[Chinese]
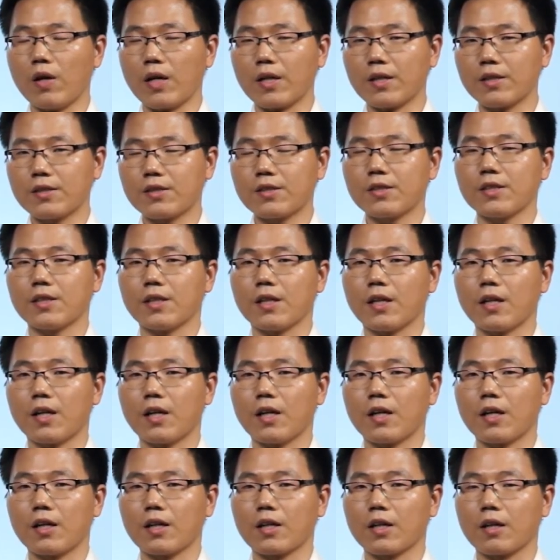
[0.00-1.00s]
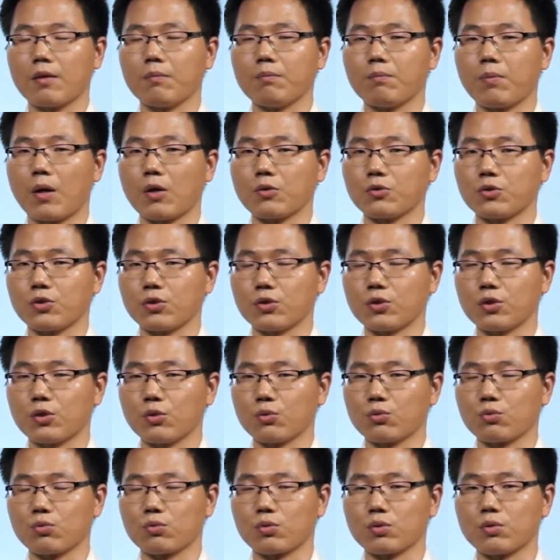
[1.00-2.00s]
维系跟保持
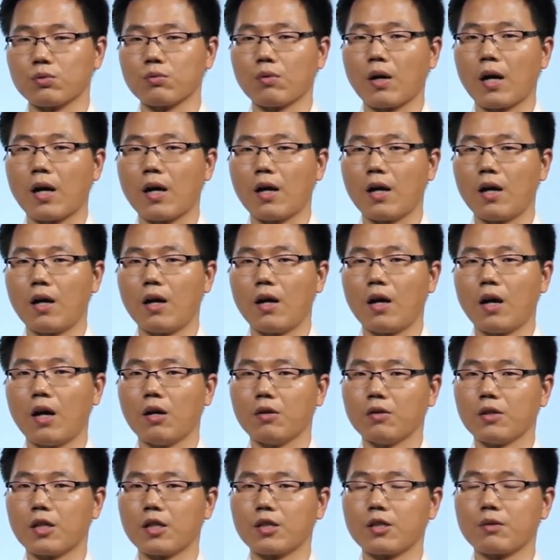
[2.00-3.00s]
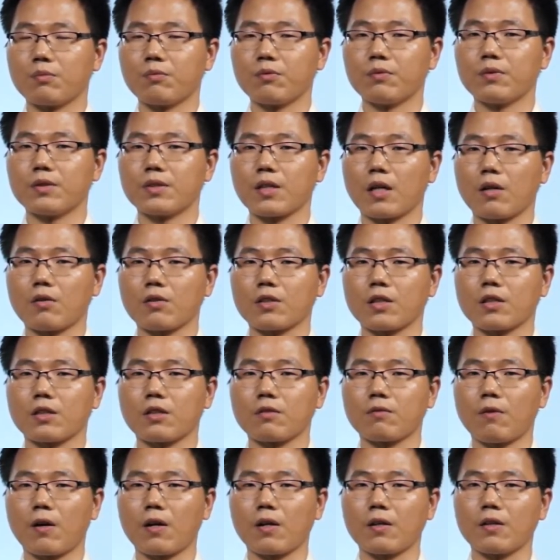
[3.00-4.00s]
这种组织文化。好，那这部分讲到这个
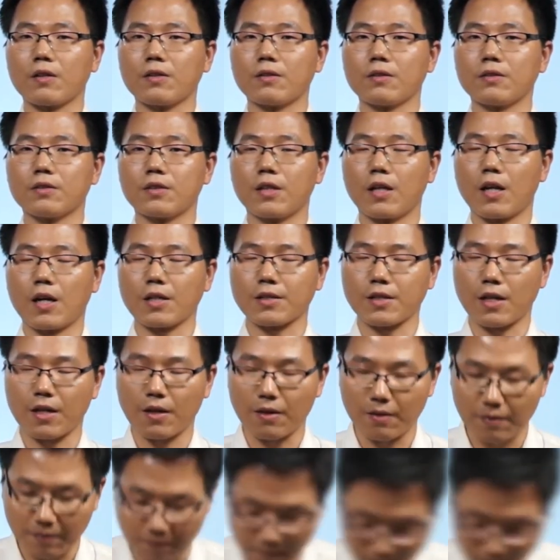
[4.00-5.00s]
地方，谢谢大家。